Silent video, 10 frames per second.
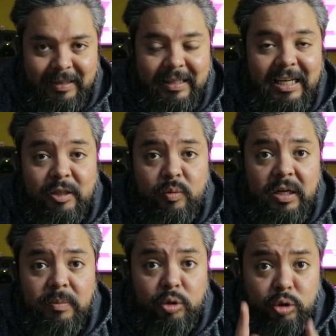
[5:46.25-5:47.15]
De las
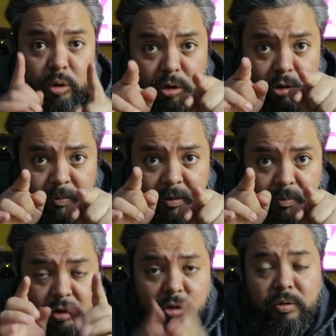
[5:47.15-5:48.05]
cuales vosotros
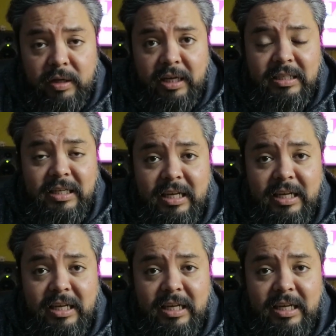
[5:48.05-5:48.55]
mismos escogeréis